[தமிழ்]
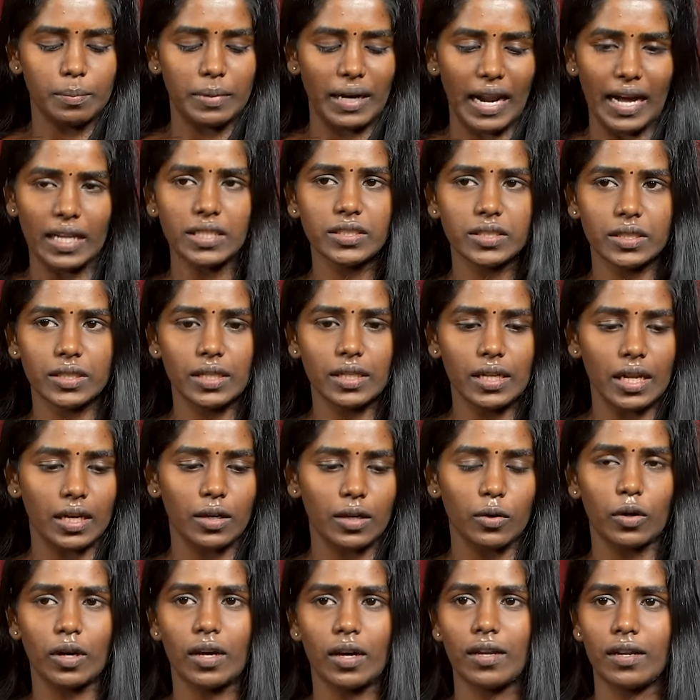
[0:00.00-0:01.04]
பிரான்ச் இருக்குல்ல
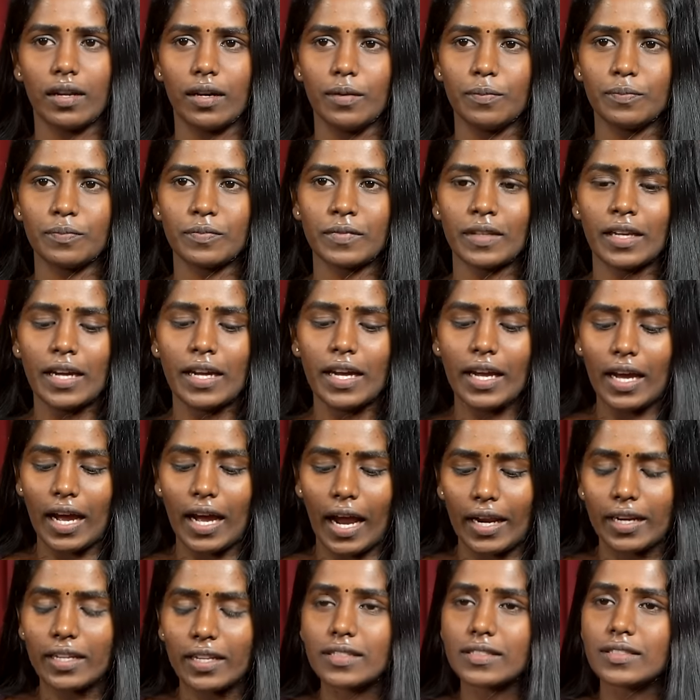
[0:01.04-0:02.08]
அங்கே உட்காரான்
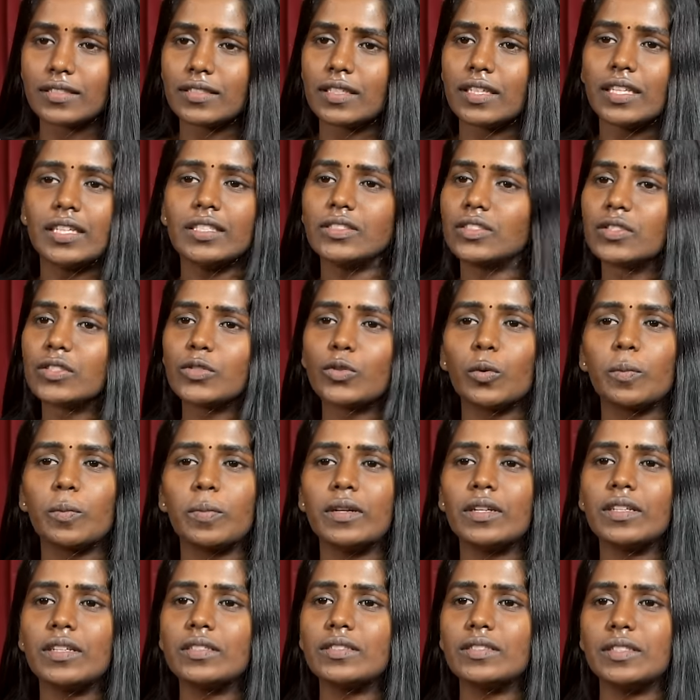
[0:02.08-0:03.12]
அண்ட் ஹீஸ் ஹீ ஜஸ்ட்
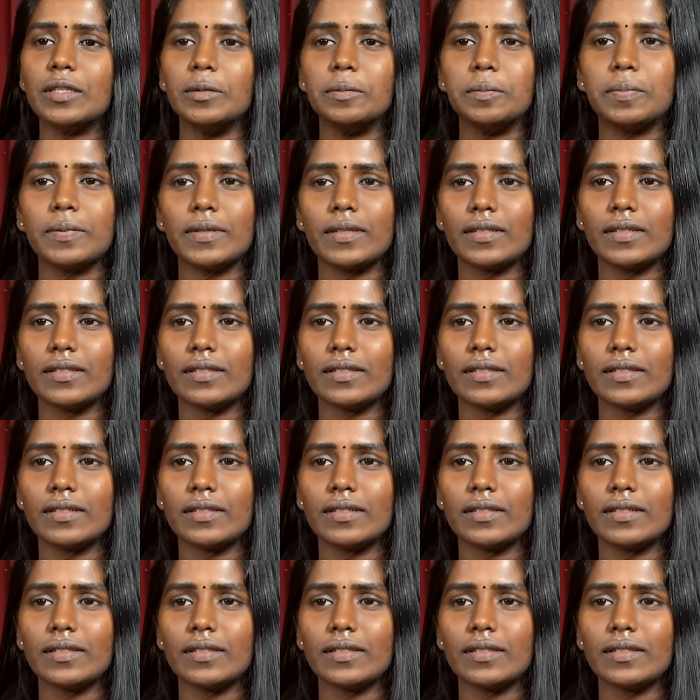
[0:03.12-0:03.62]
ஓப்பன் ஹஸ் ஜிப்